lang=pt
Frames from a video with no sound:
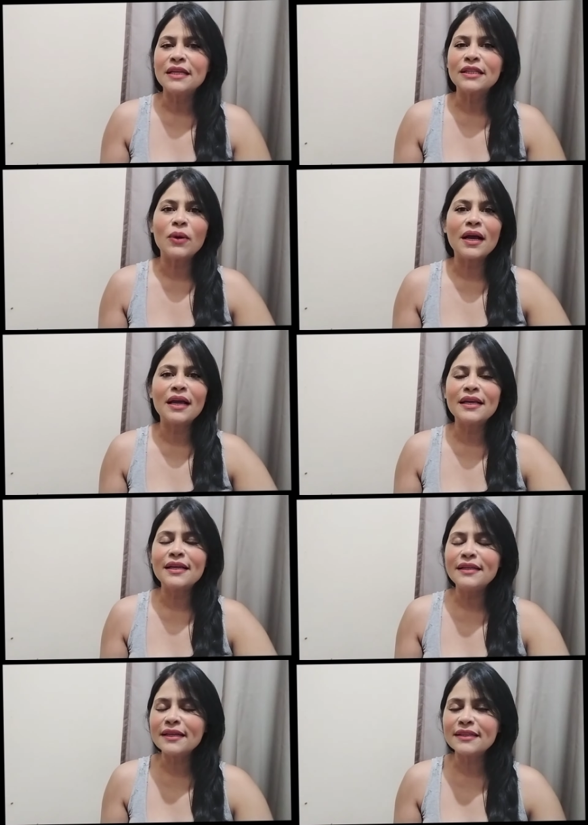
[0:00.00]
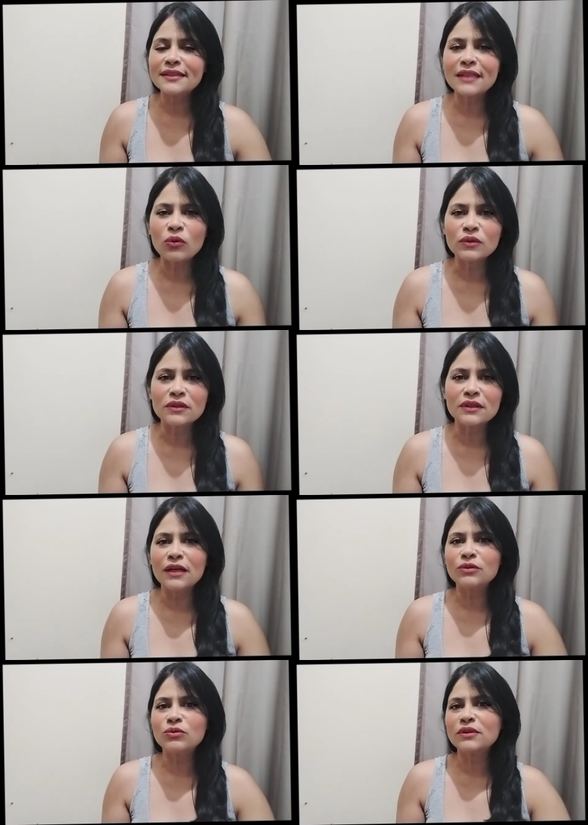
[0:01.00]
Então a galerinha que está
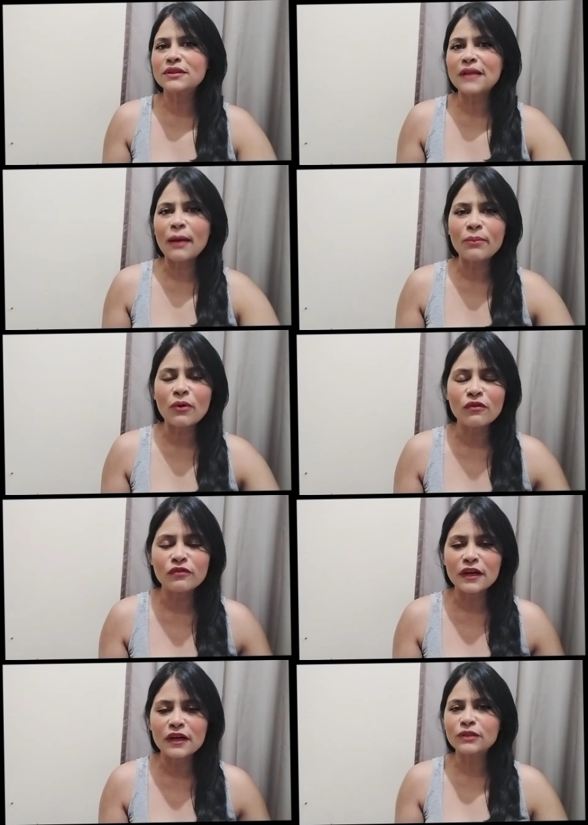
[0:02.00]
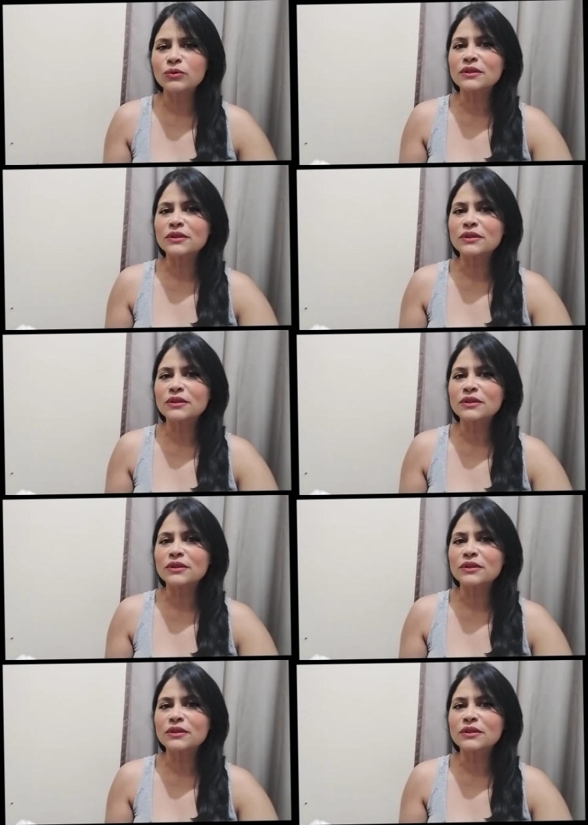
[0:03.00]
usando, está provando,